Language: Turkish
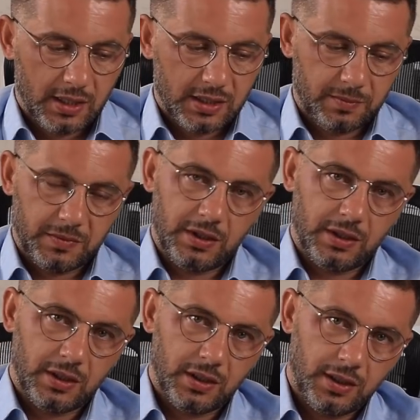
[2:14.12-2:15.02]
Şimdi
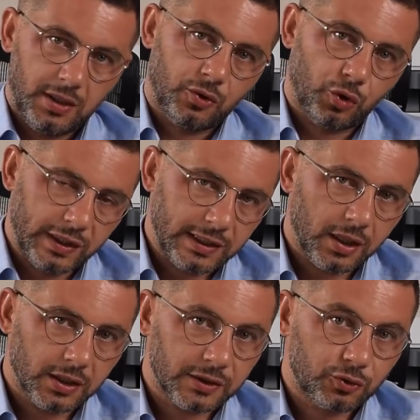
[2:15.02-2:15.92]
e, coin'i
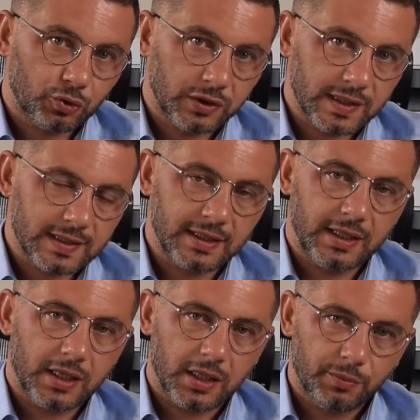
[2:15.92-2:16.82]
aldık Türk lirasıyla